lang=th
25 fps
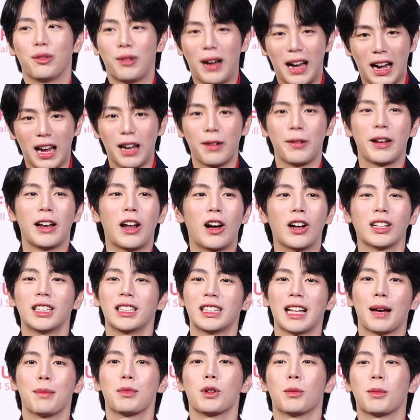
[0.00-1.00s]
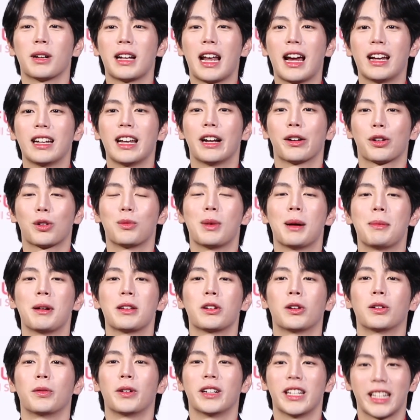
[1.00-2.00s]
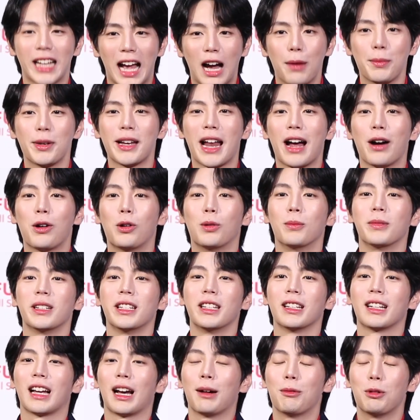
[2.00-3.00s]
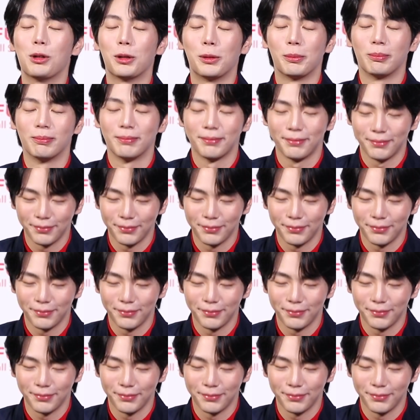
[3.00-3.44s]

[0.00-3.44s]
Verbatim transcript: ฝากให้ไปรอติดตามชมกันได้ในโรงภาพยนตร์วันที่9มีนาคมนี้ครับผม